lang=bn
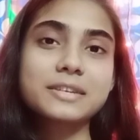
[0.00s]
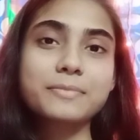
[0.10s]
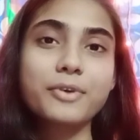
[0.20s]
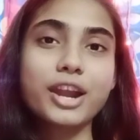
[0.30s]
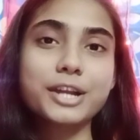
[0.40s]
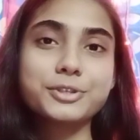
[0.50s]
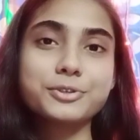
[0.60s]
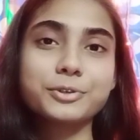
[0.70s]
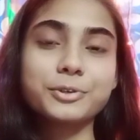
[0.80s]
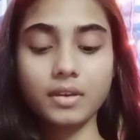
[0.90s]
পরার
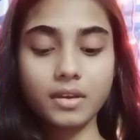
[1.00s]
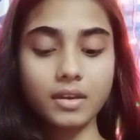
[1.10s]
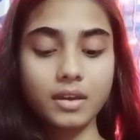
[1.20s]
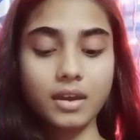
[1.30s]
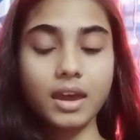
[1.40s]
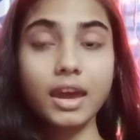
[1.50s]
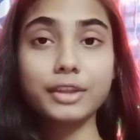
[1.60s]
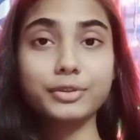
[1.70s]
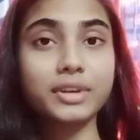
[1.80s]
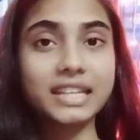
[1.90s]
জন্য হ্যাঁ
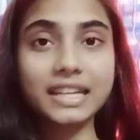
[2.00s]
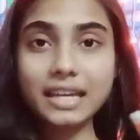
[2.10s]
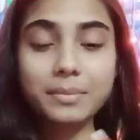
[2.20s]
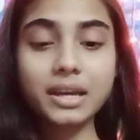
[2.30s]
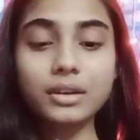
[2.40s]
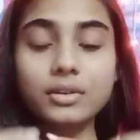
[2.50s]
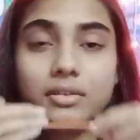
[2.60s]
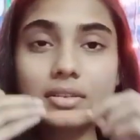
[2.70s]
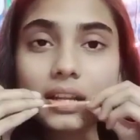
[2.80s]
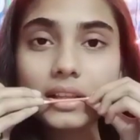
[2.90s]
তো এটাকে আমরা এখন
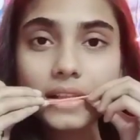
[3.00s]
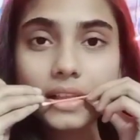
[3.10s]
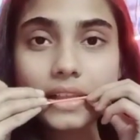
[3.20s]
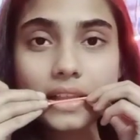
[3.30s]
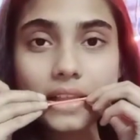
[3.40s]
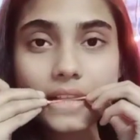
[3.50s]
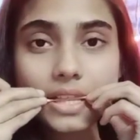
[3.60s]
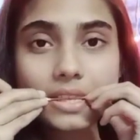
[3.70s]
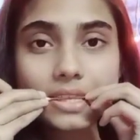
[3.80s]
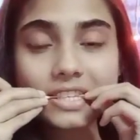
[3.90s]

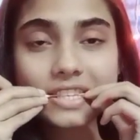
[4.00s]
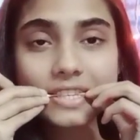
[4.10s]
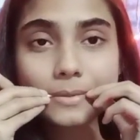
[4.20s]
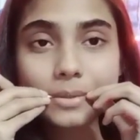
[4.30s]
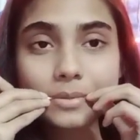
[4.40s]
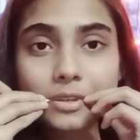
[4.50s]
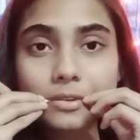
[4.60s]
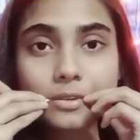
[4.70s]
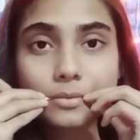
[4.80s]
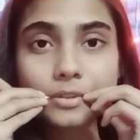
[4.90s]
এইভাবে ধরবো